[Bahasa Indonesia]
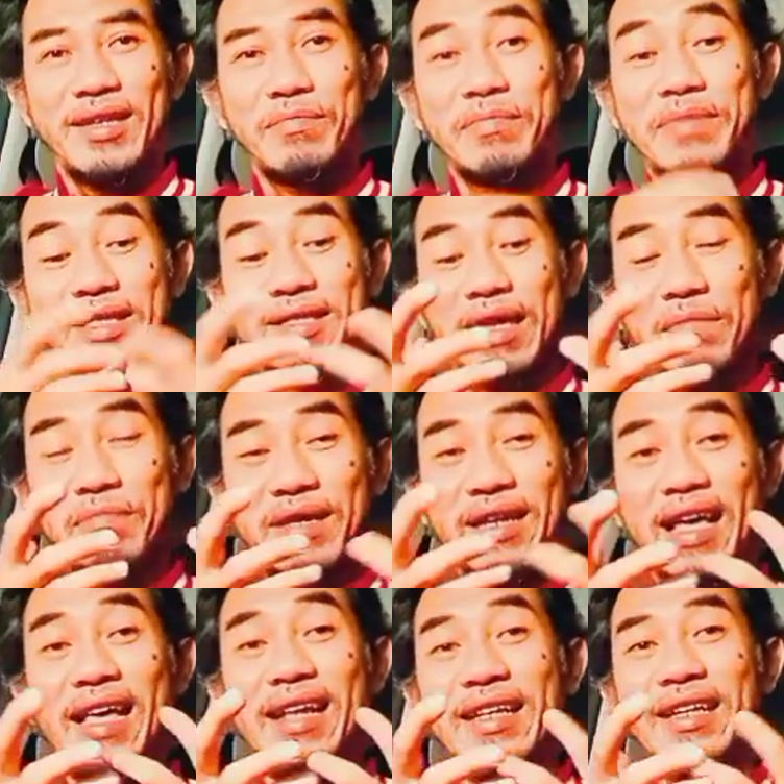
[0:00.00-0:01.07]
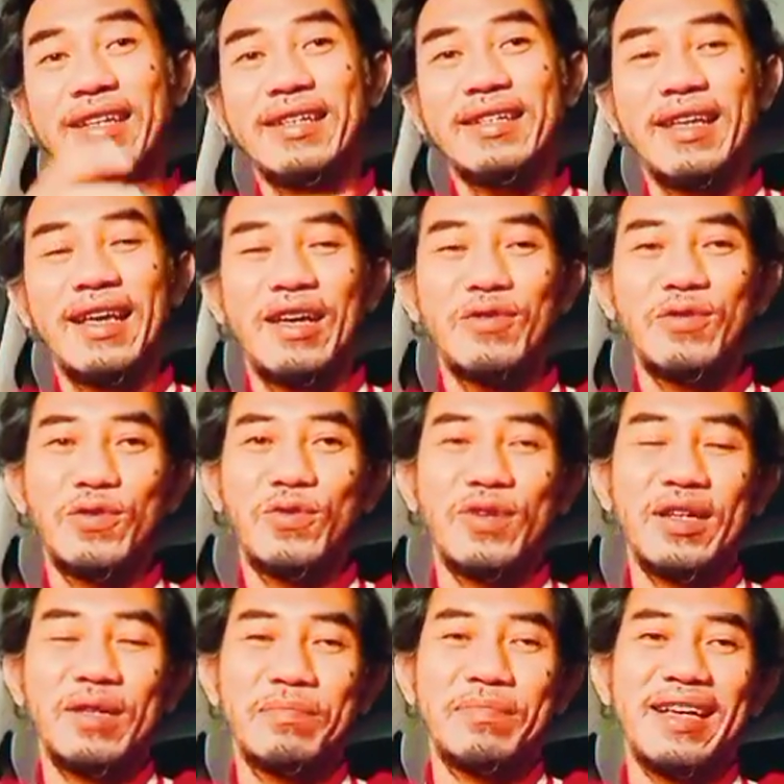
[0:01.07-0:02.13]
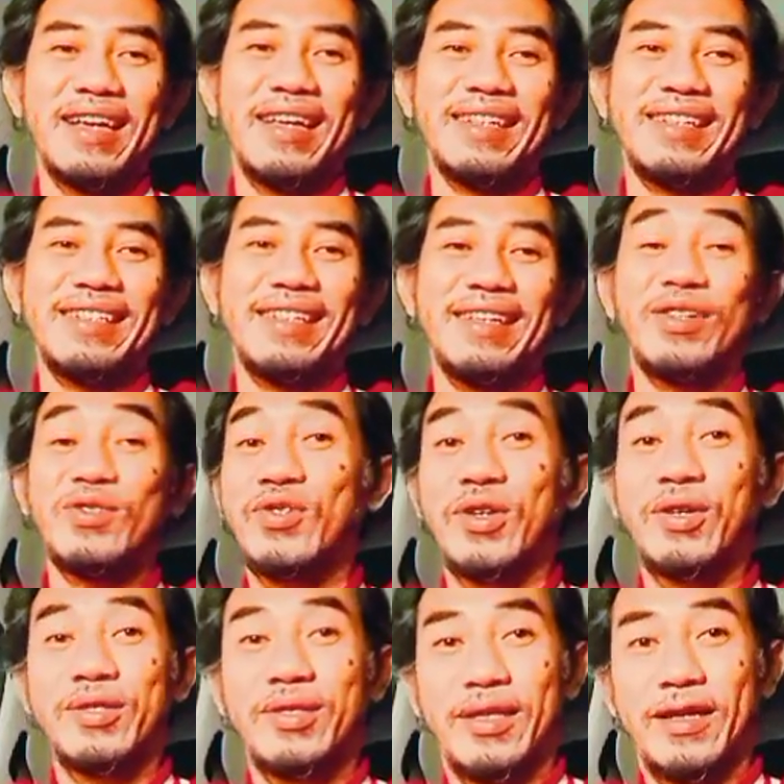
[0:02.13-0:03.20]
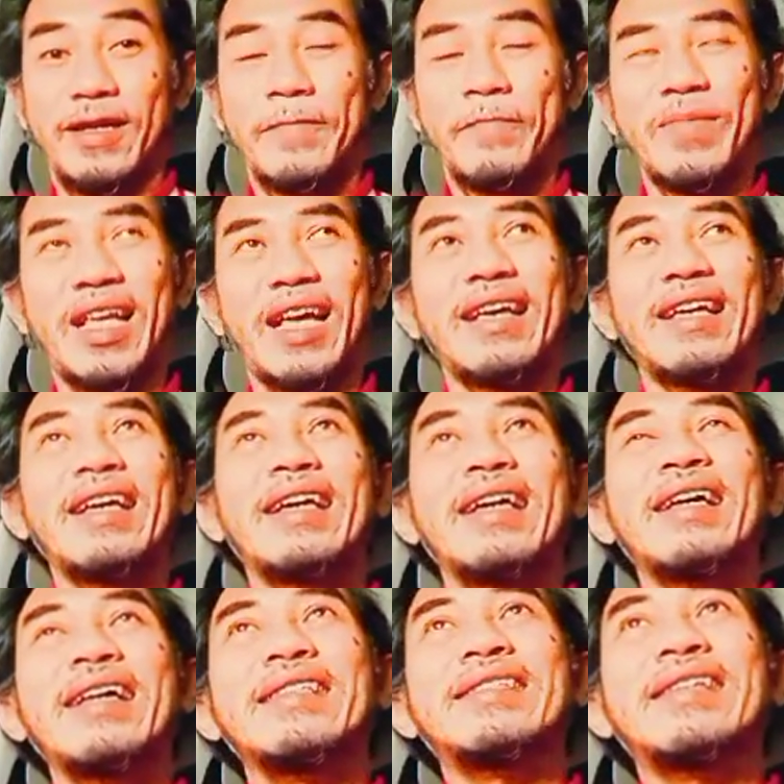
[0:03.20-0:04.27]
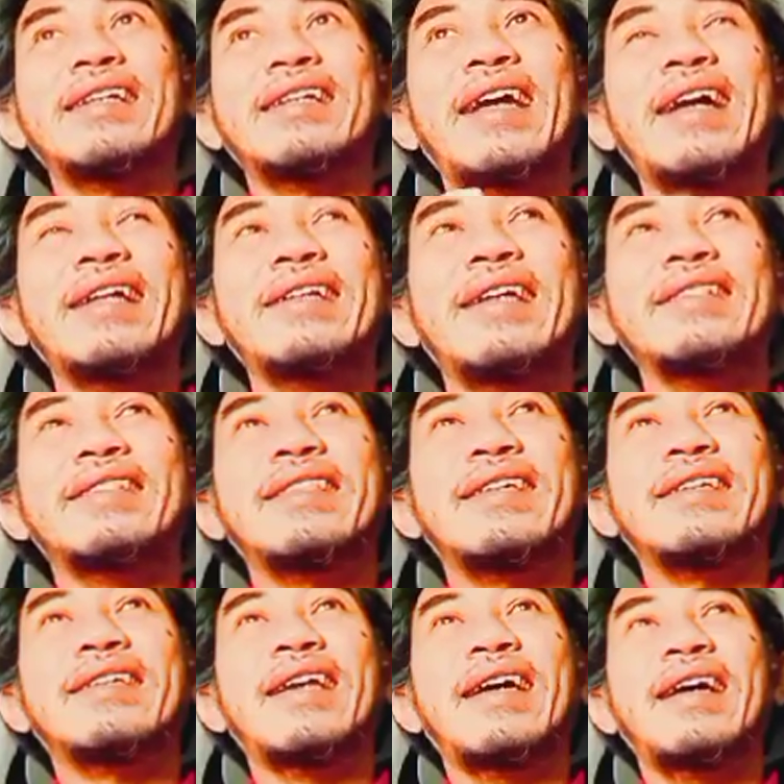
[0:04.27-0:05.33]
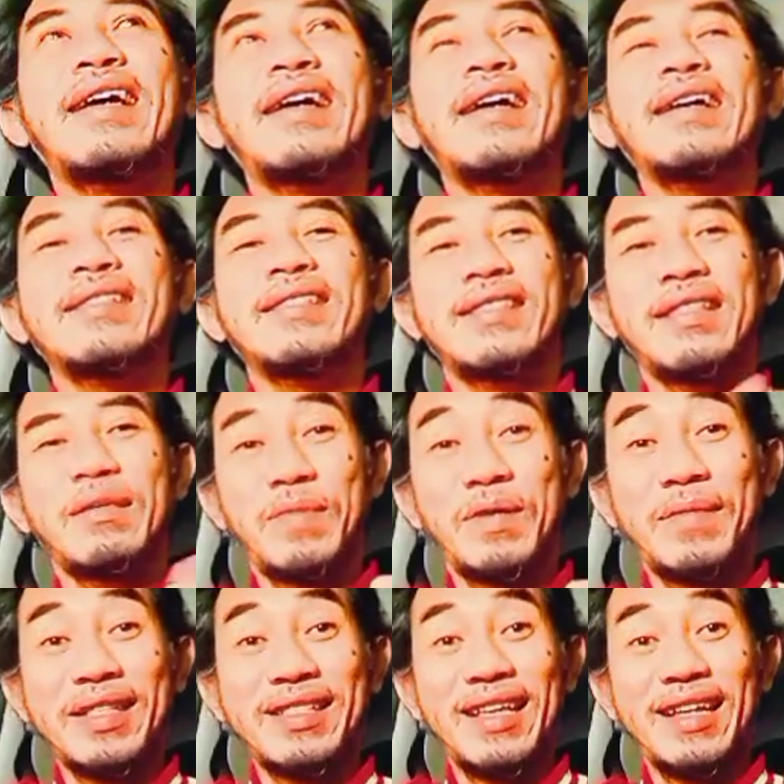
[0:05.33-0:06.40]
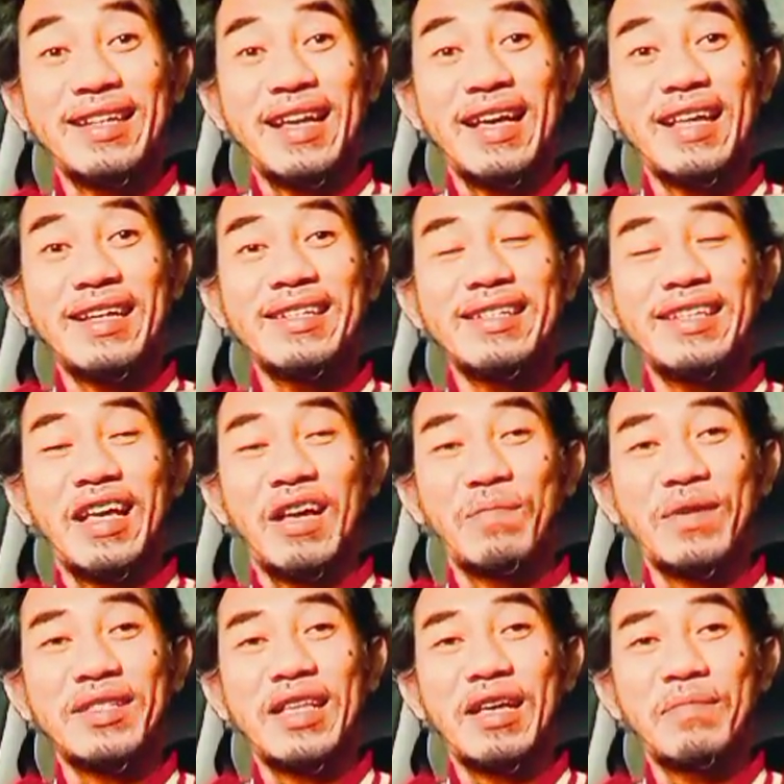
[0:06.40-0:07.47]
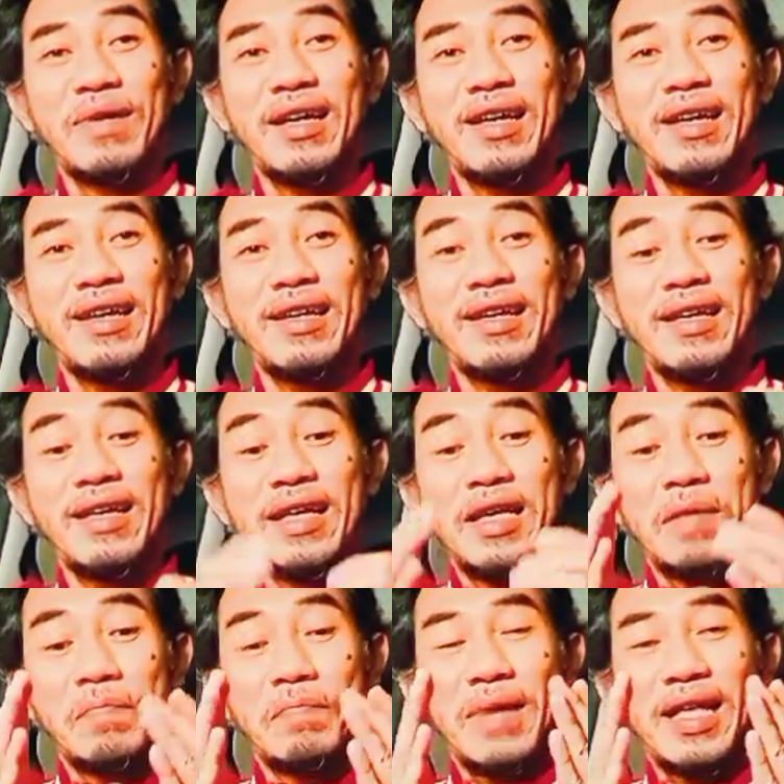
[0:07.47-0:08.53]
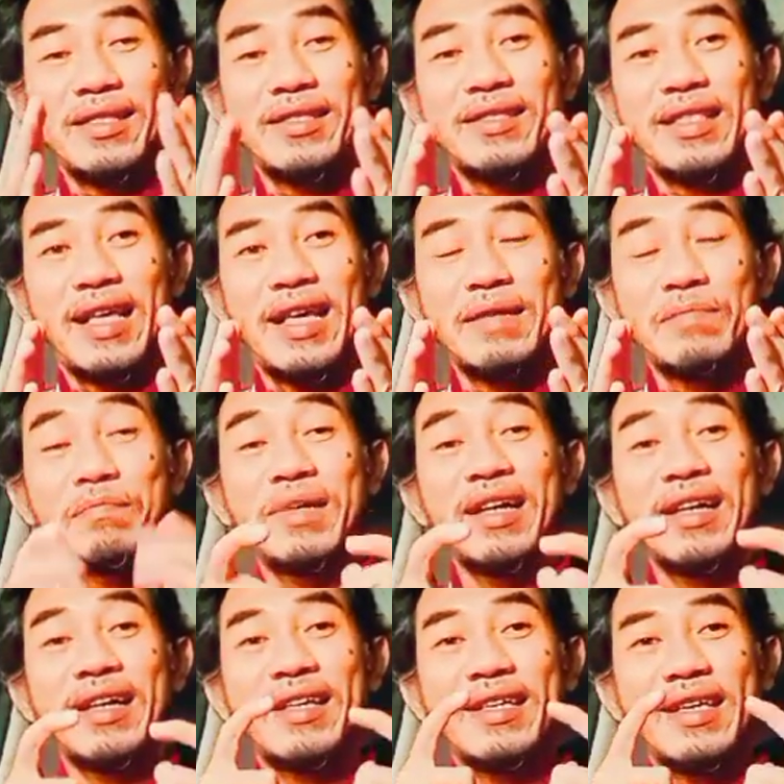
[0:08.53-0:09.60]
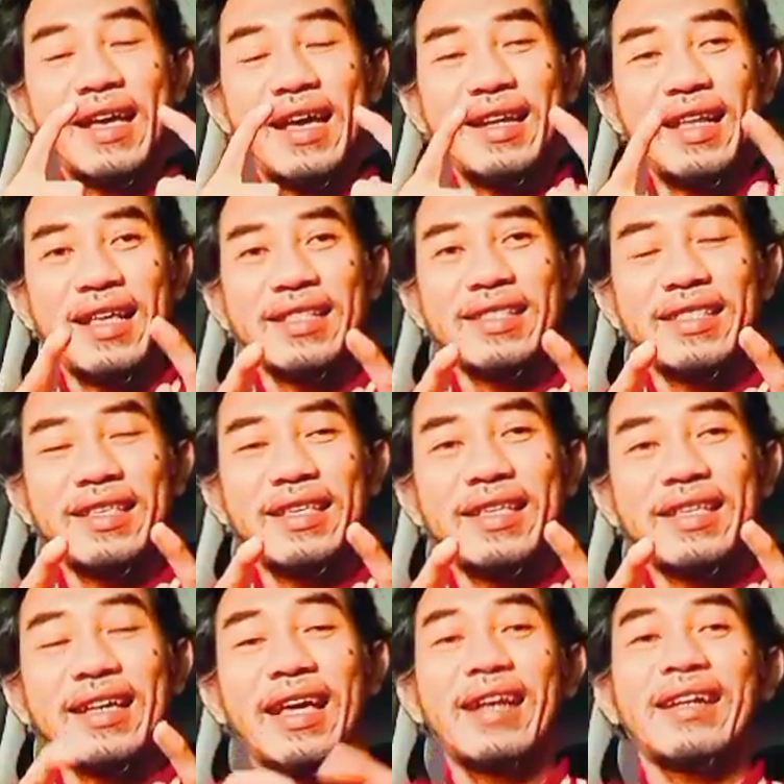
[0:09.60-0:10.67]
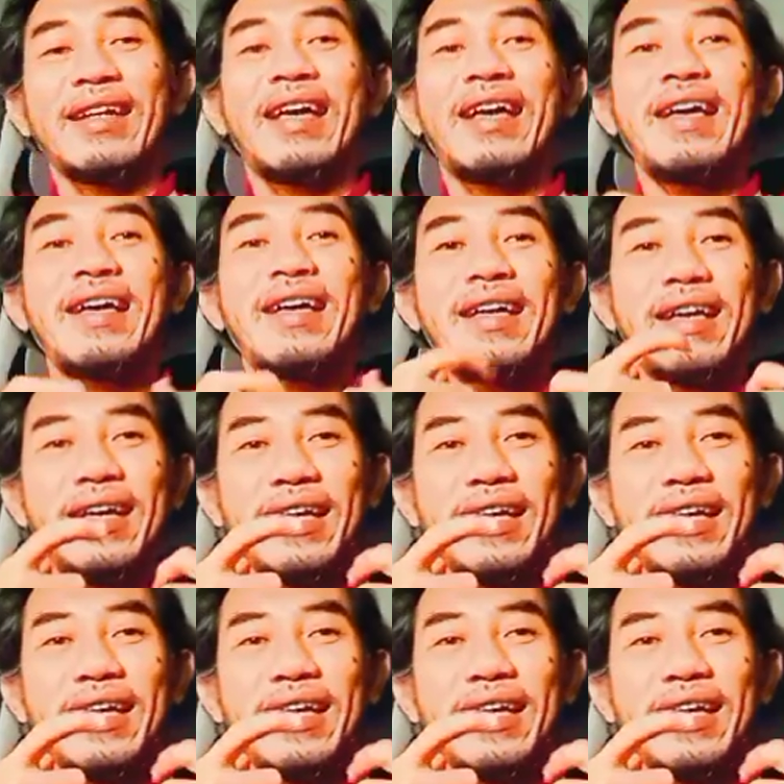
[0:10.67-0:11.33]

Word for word: bisa menarik dia untuk kembali. Insya Allah. Nah, jadi ada tiga tipe mantan kan. Yang pertama mantan mengkhianati karena